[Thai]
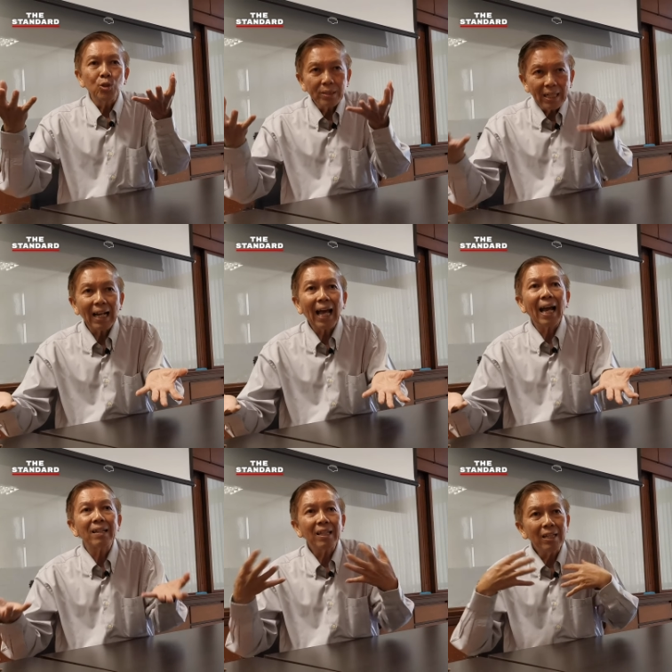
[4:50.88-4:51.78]
ชนชั้น
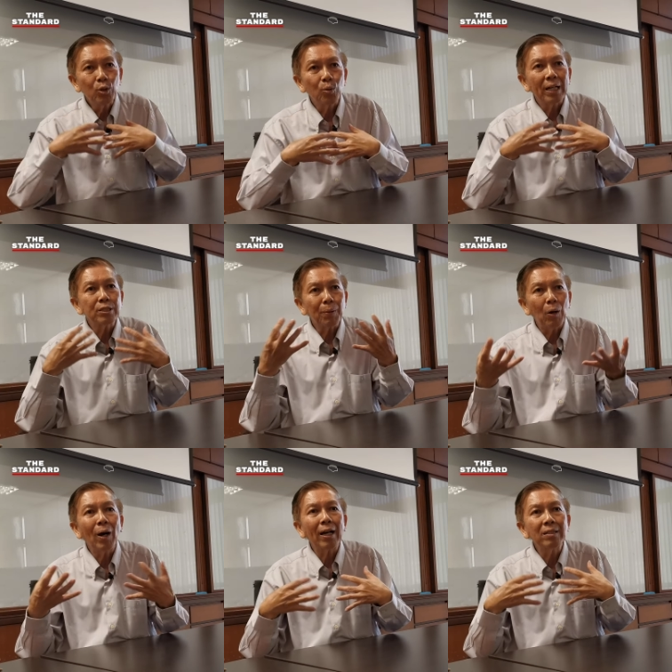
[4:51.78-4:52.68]
ล่างที่อยู่ในส
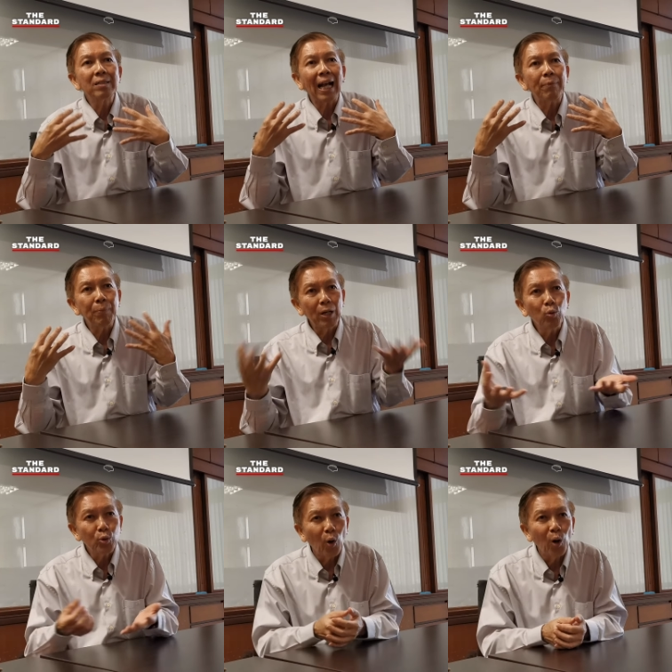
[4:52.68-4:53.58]
ภาวะคือการเป็น
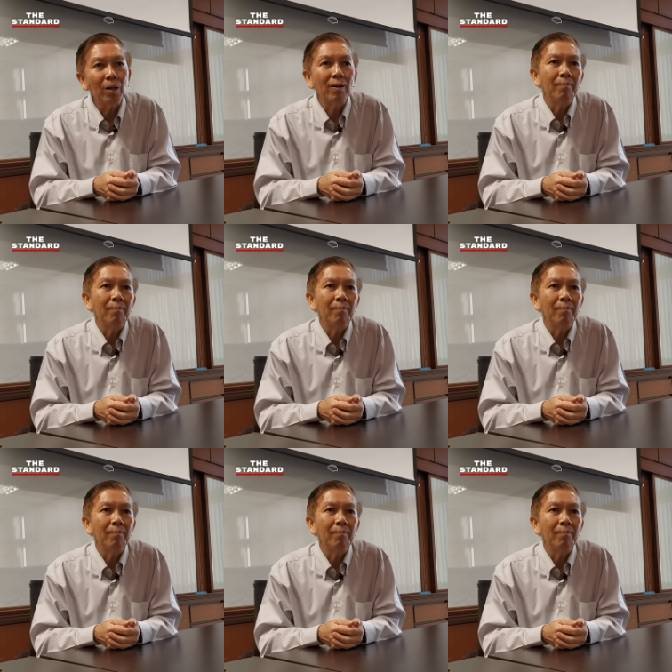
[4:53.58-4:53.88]
ลูกน้อง